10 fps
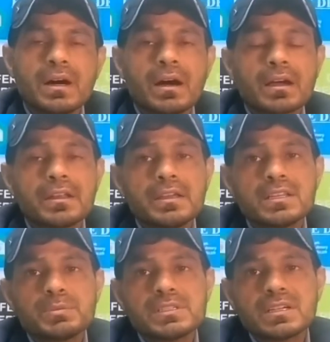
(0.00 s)
आखिरी
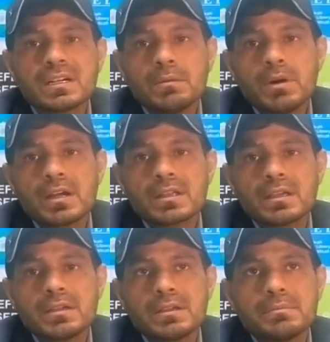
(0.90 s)
गेंद पे छक्का मार
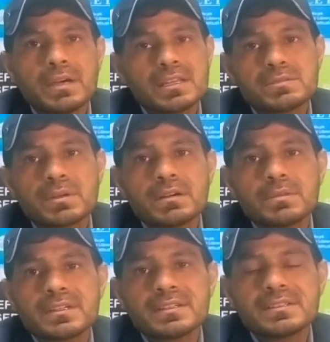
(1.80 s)
के बैलेंस
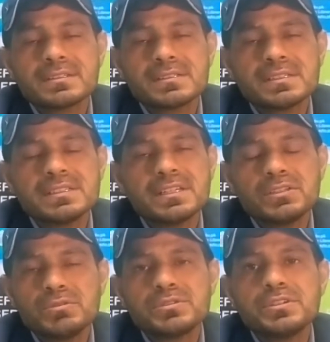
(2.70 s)
बराबर कर देते हैं
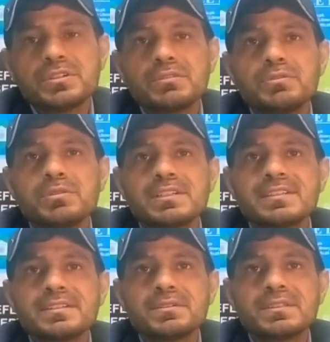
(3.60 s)
यही कुछ इंटरव्यू के
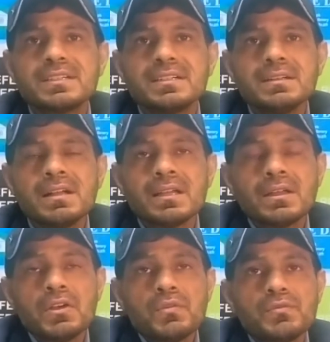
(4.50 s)
अंदर होता है
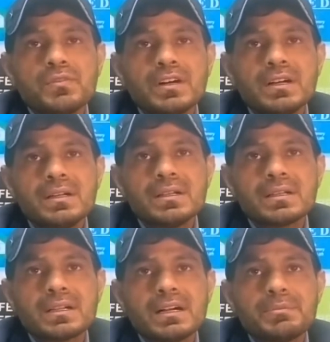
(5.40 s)

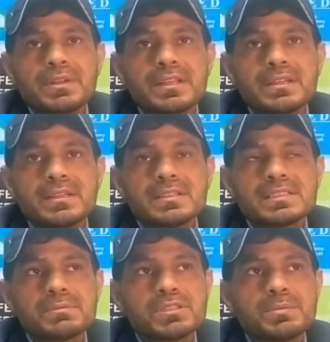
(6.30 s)
वहाँ आपने
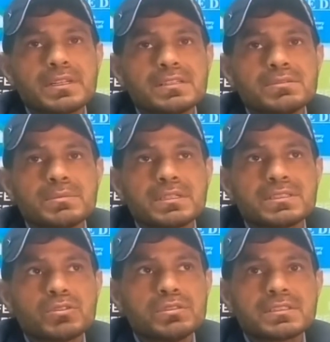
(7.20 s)
सबसे पहले जो मैं
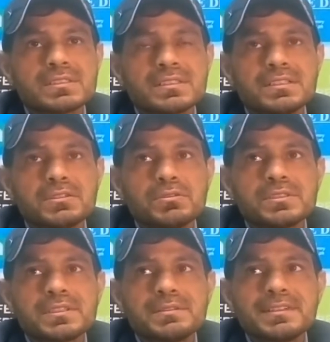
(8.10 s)
इसको डिस्कस करने की
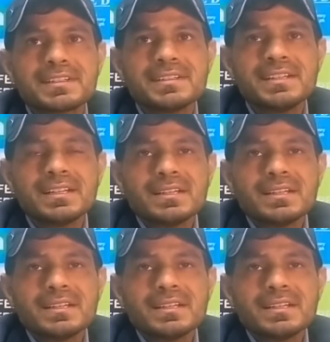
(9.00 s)
कोशिश करूँगा कि